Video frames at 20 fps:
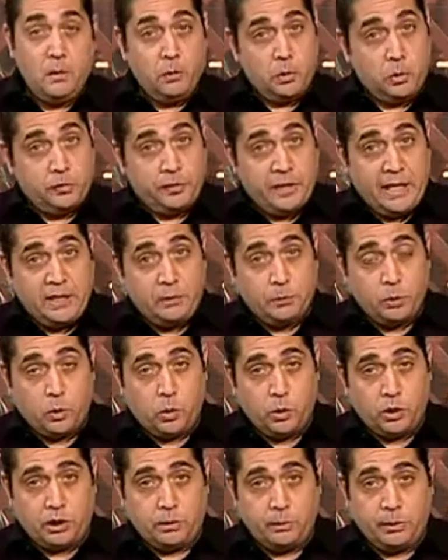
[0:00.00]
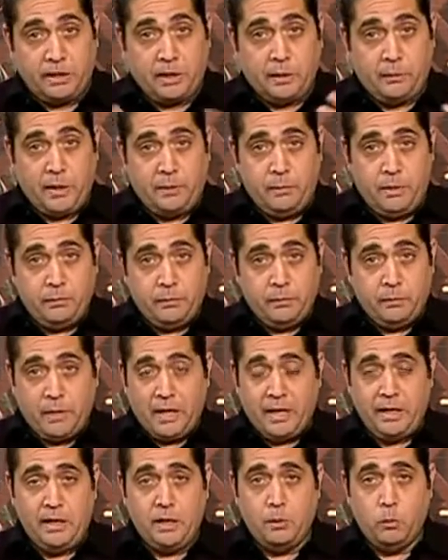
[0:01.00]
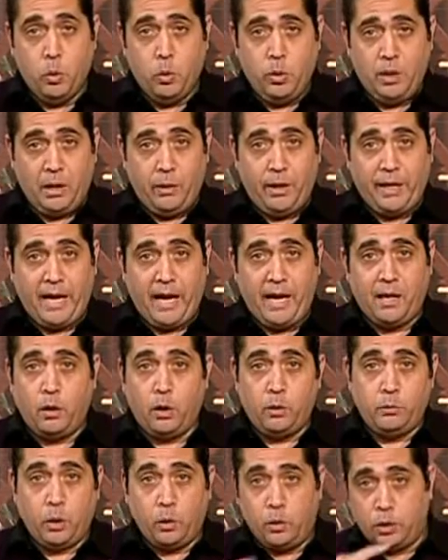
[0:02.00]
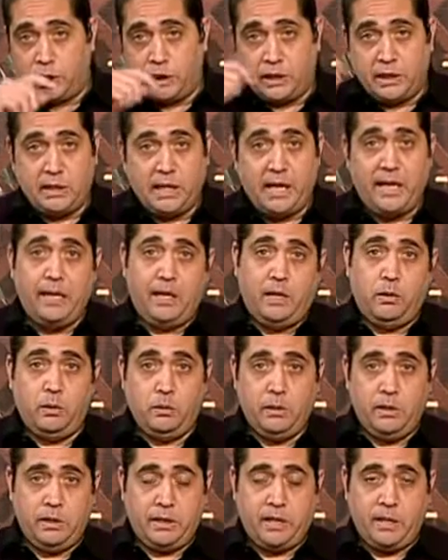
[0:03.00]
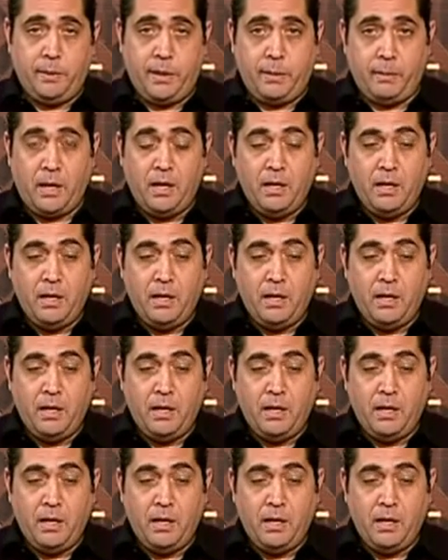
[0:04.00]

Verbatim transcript: بشوف ناس بتخش بالكمامه من اي مول او اي حاجه اول ما يخش يقلع الكمامه